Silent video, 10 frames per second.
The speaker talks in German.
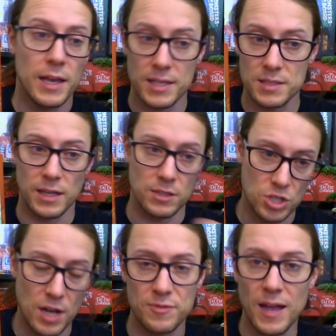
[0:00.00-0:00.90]
es dann
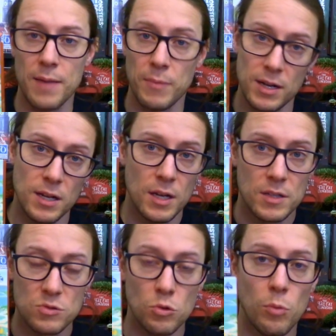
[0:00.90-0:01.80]
schafft einmal
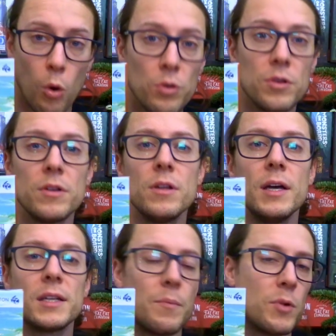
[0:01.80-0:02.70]
zu umrunden,
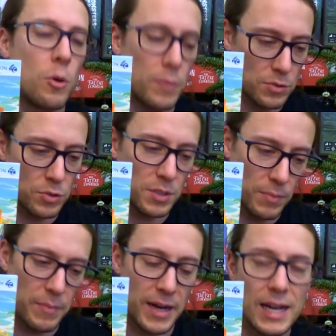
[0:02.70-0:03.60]
dann bekommt man natürlich
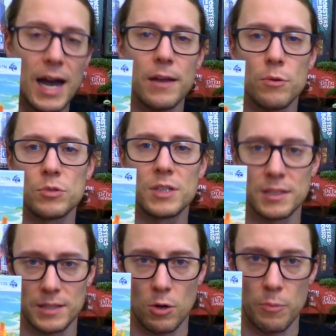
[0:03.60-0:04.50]
immer mehr Karten und
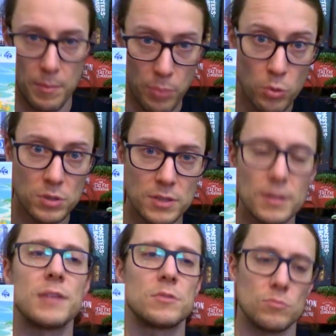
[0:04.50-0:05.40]
kriegt dann auch mehr
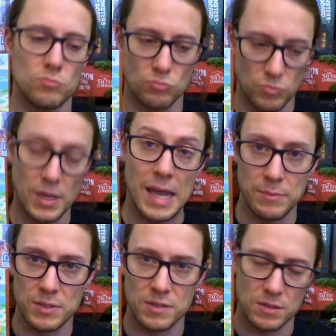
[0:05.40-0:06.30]
Punkte. Also
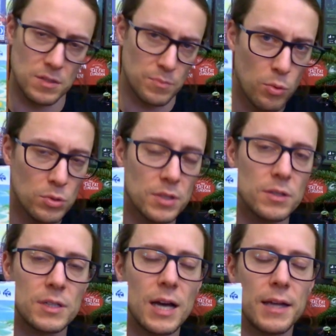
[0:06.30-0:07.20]
eben diese, diese
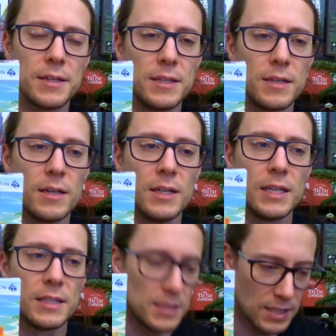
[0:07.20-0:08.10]
Punkte-Karten hier,
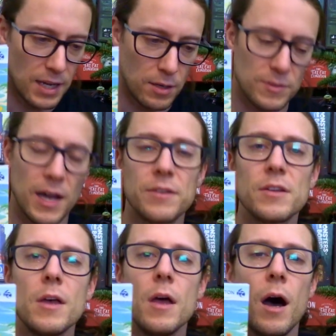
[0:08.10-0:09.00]
nicht Karten auf der Hand.
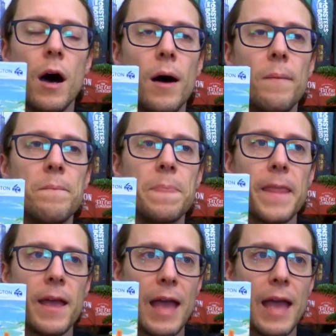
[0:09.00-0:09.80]
Ähm,